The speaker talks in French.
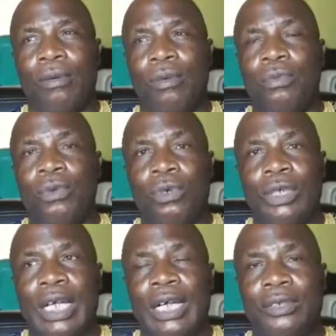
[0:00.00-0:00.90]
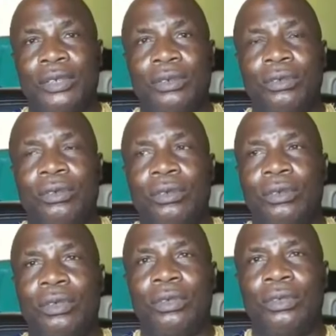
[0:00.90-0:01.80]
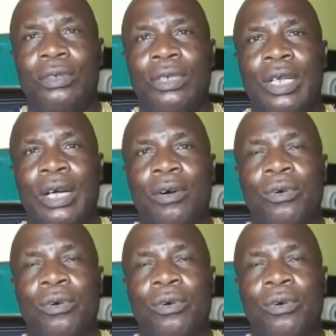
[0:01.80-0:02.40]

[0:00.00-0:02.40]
le bureau d'âge n'a